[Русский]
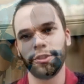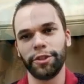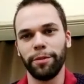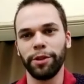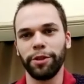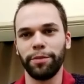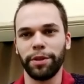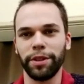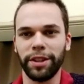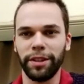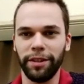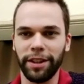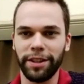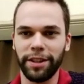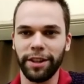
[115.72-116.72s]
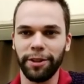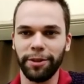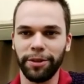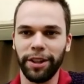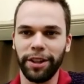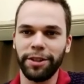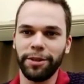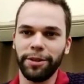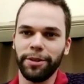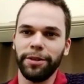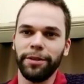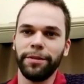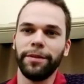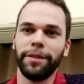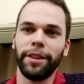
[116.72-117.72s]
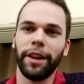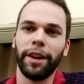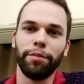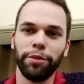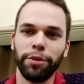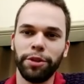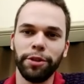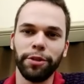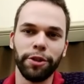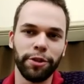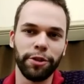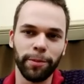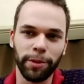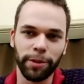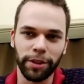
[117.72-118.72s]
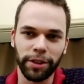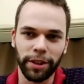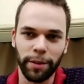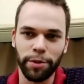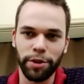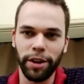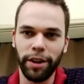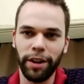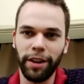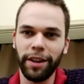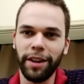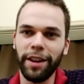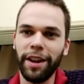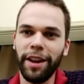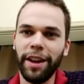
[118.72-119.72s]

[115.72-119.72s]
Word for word: что могу представлять целую нацию. Да, получил очень много сообщений.